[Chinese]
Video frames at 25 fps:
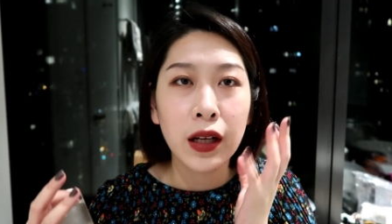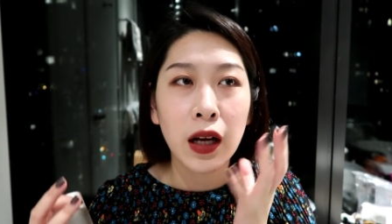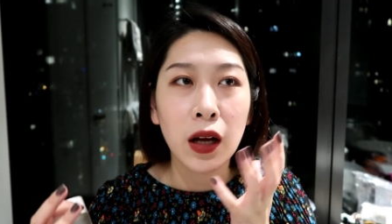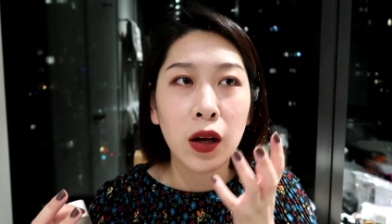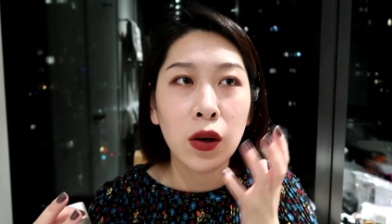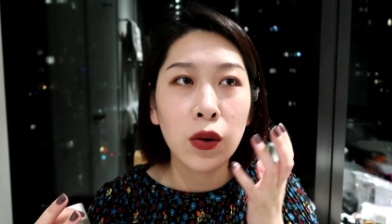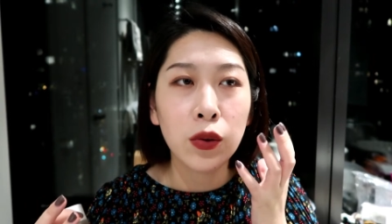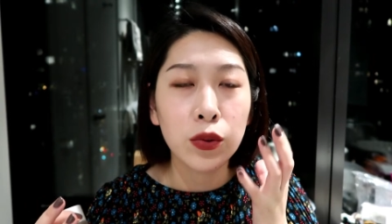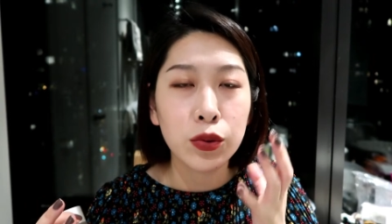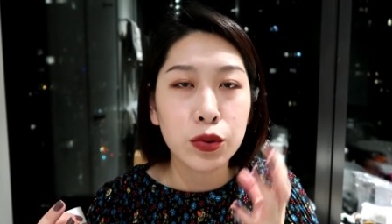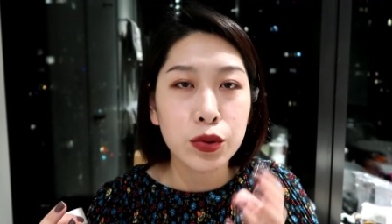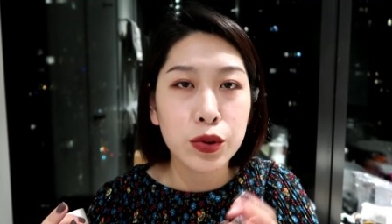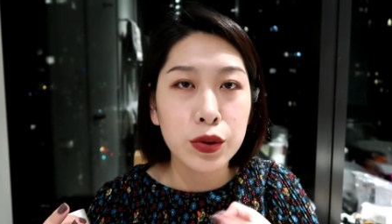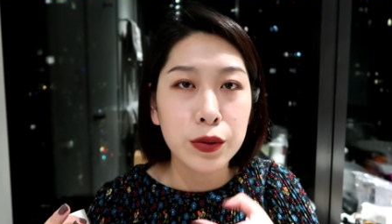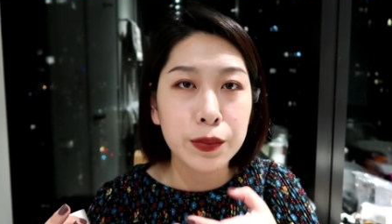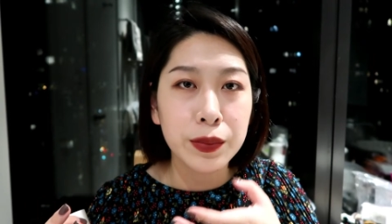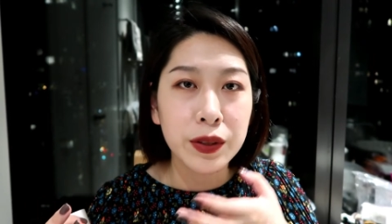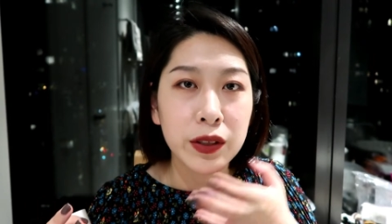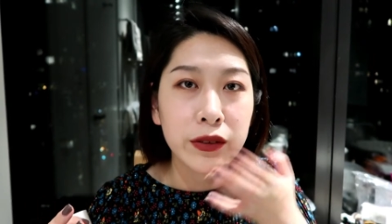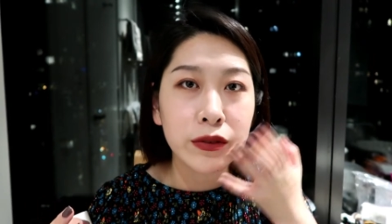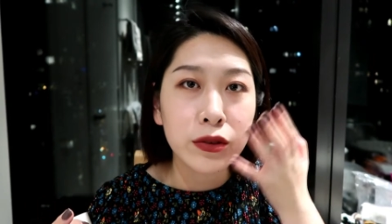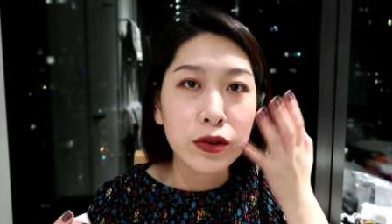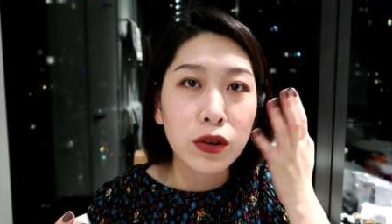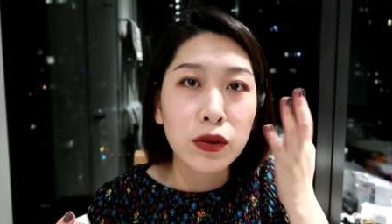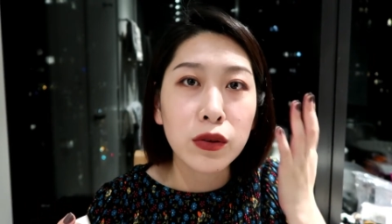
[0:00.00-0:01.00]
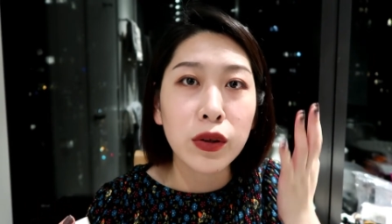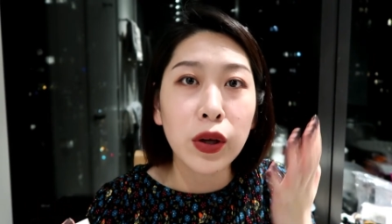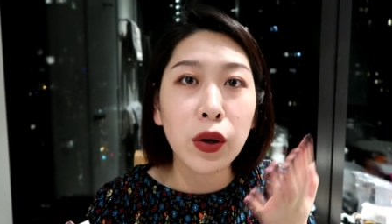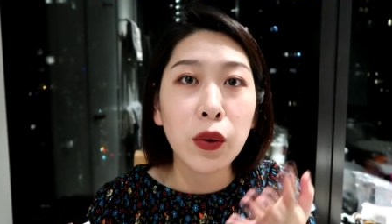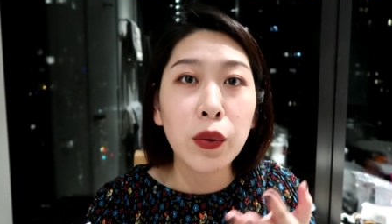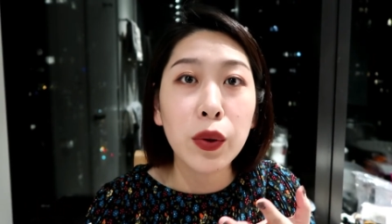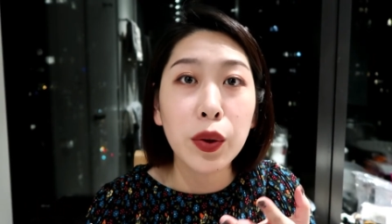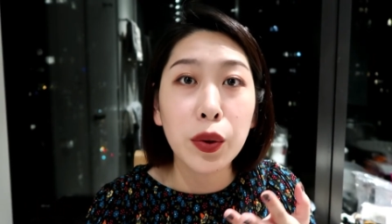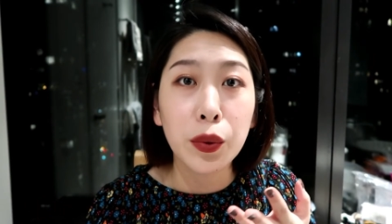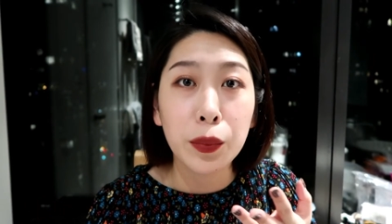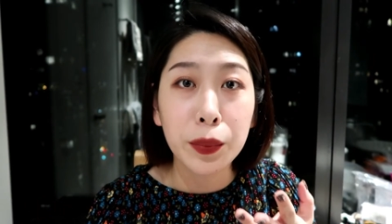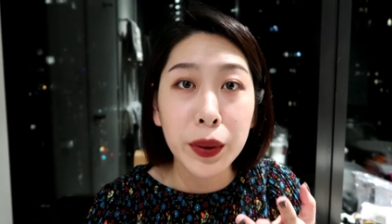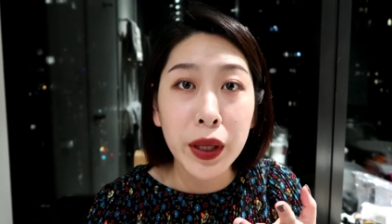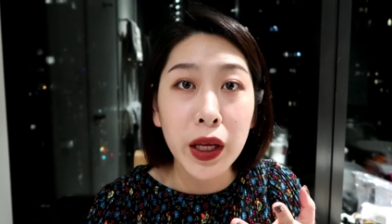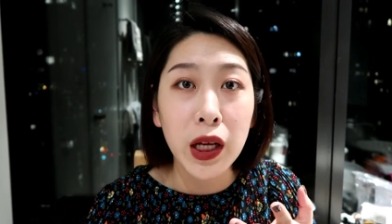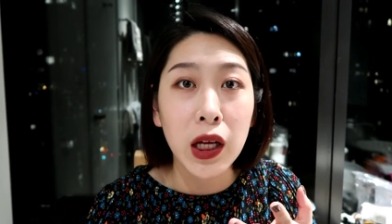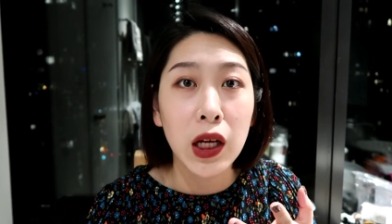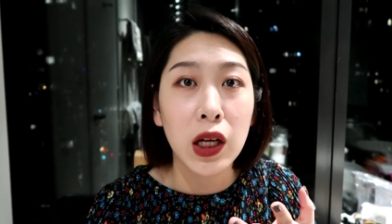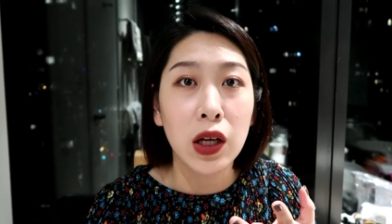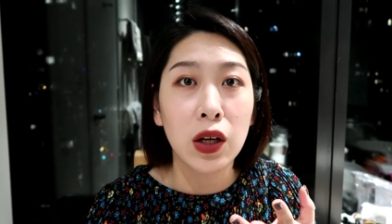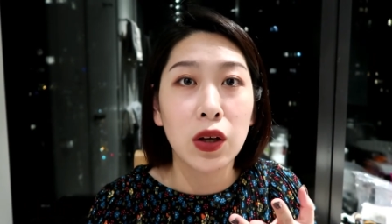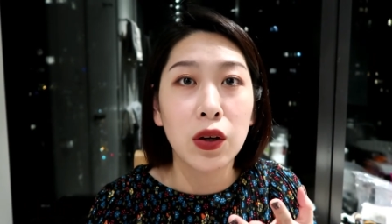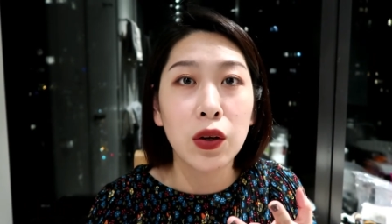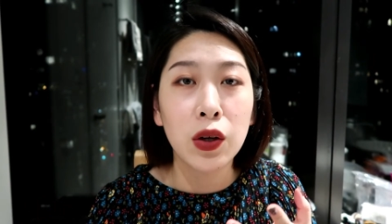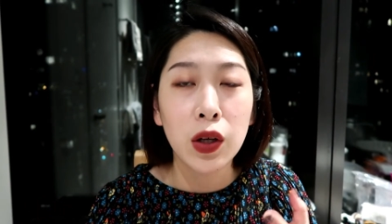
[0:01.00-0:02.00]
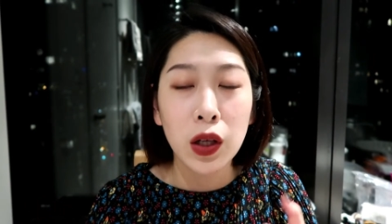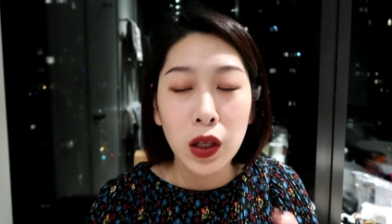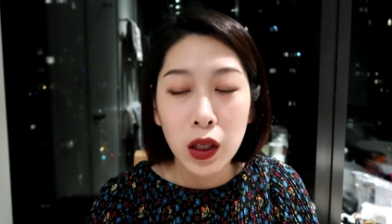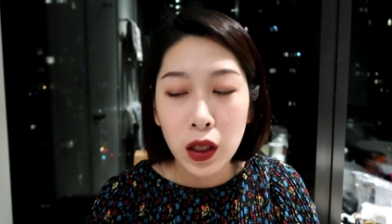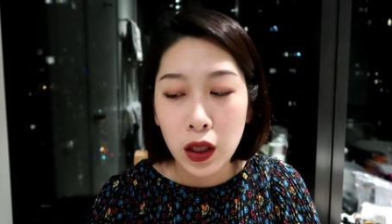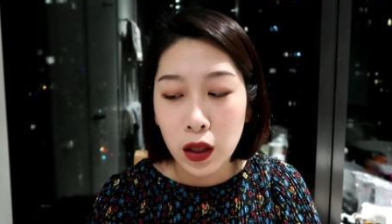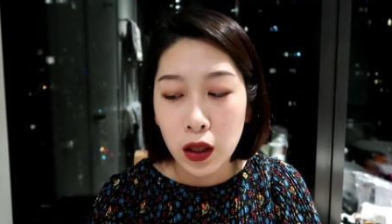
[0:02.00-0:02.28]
然后就是皮肤状态会有变好，